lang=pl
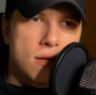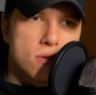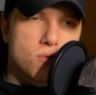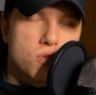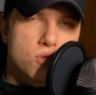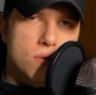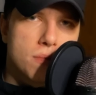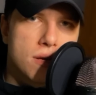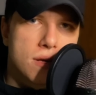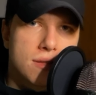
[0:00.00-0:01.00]

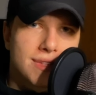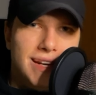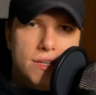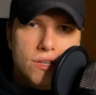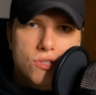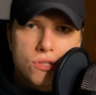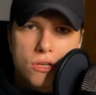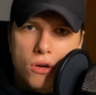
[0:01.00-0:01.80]
Słyszymy tragiczny